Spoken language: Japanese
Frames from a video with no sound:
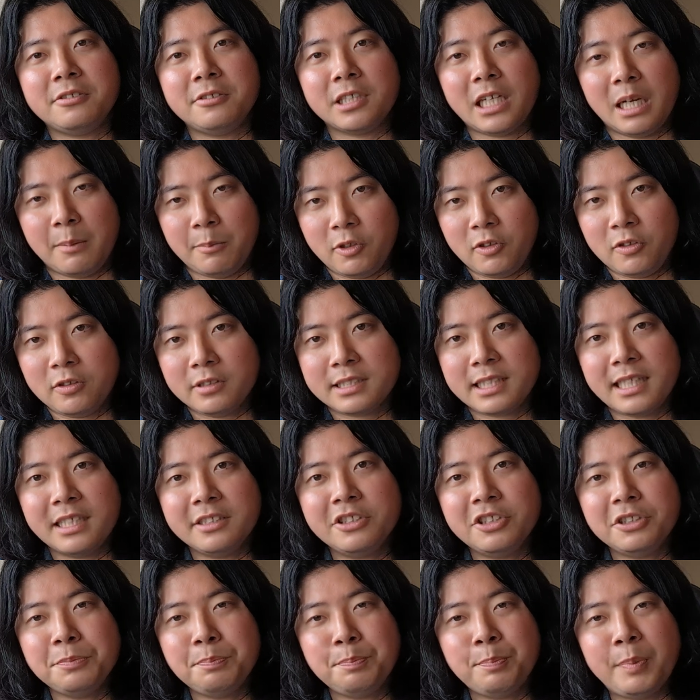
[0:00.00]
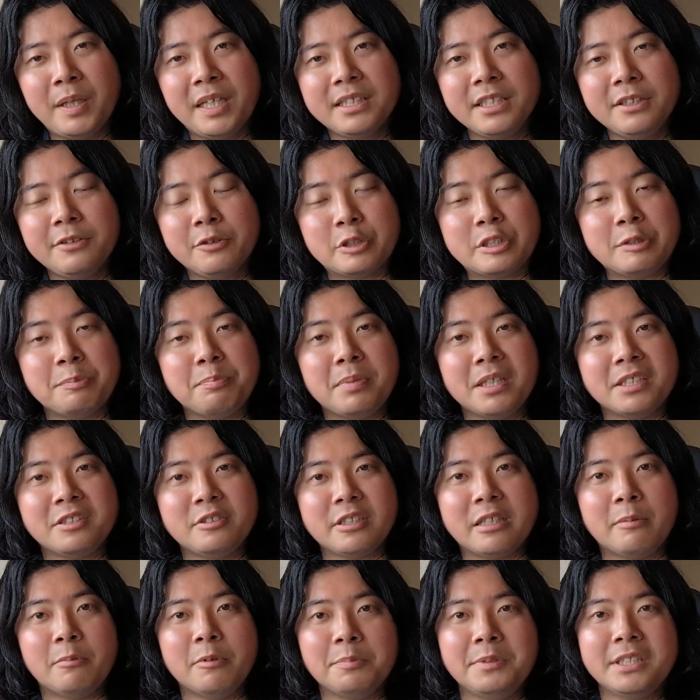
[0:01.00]
るかも、30%失敗
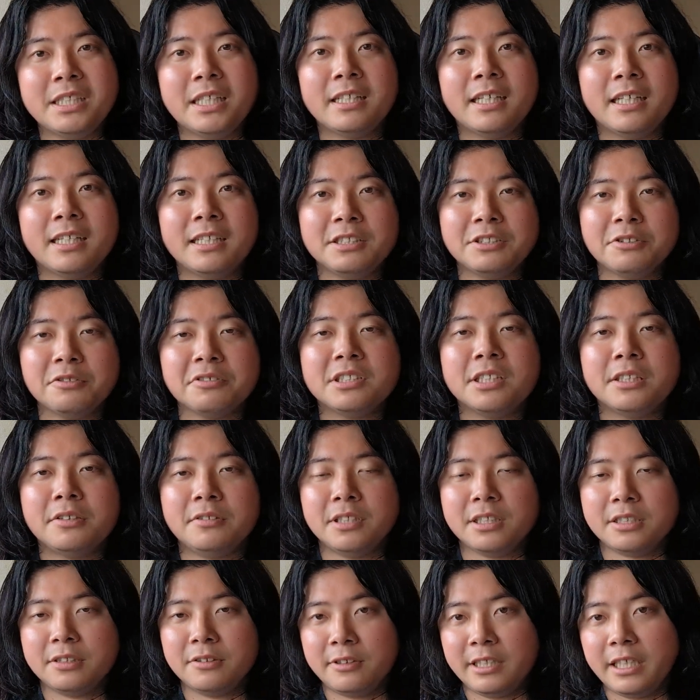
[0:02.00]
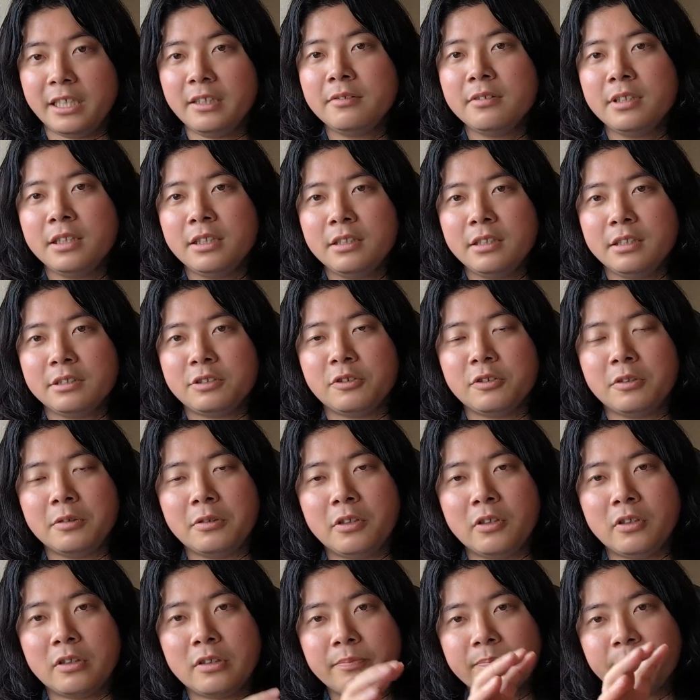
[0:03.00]
するかもみたいな話をしてるんですよね。そ
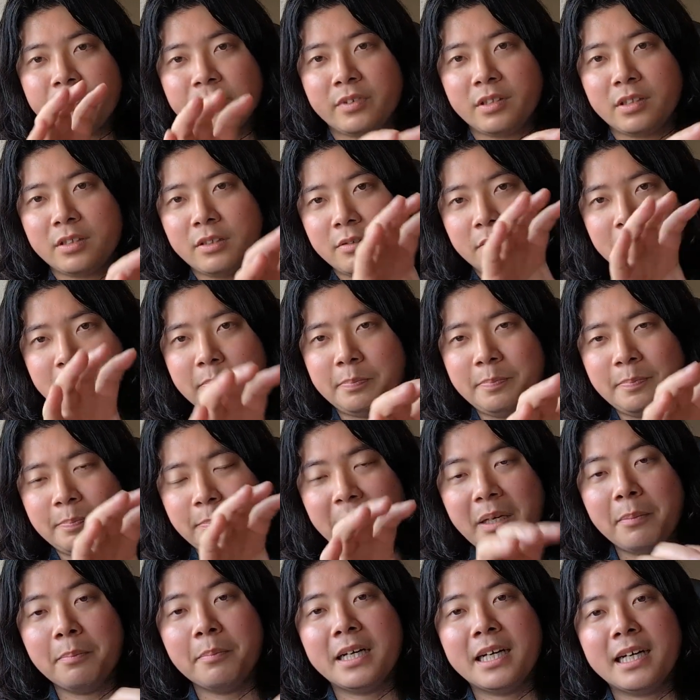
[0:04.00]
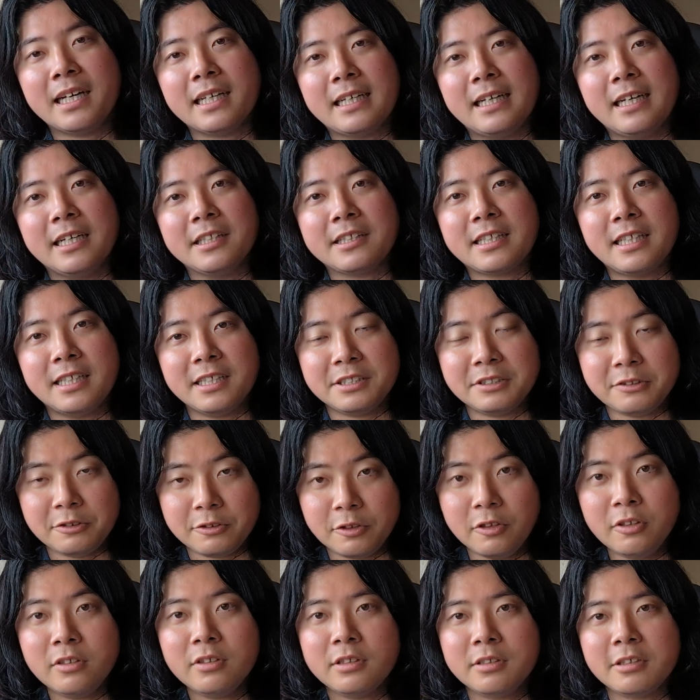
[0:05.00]
の、メンバー側からする
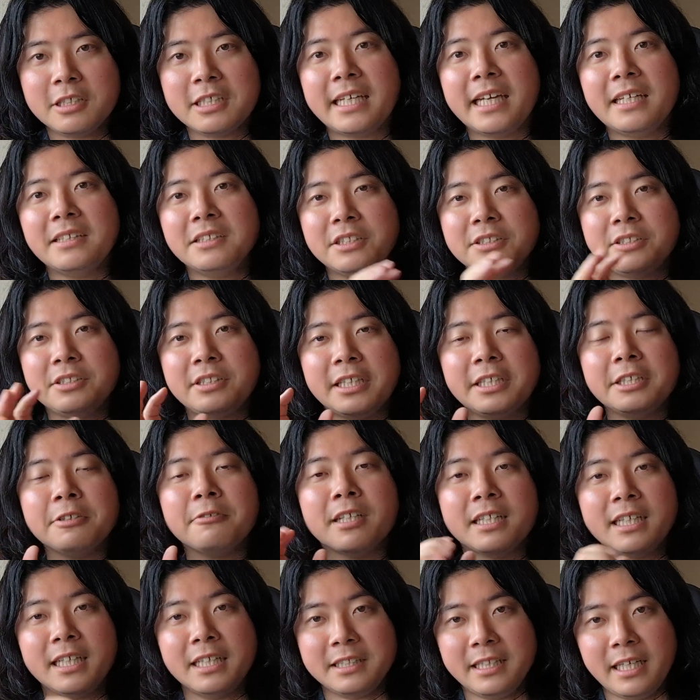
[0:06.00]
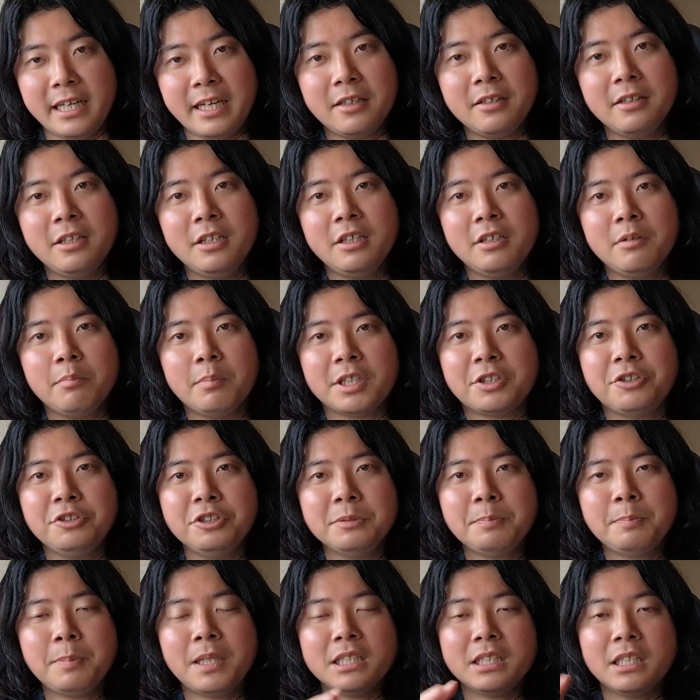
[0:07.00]
と、現実的には大体。
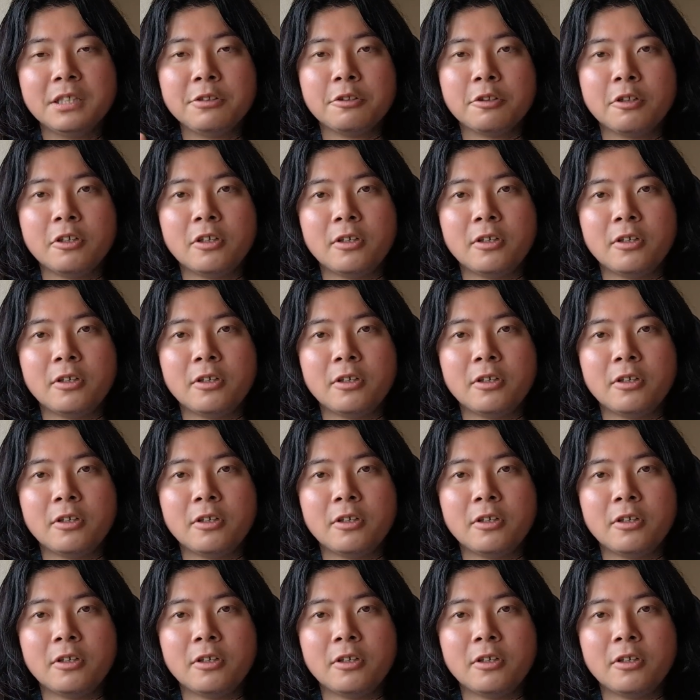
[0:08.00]
90%、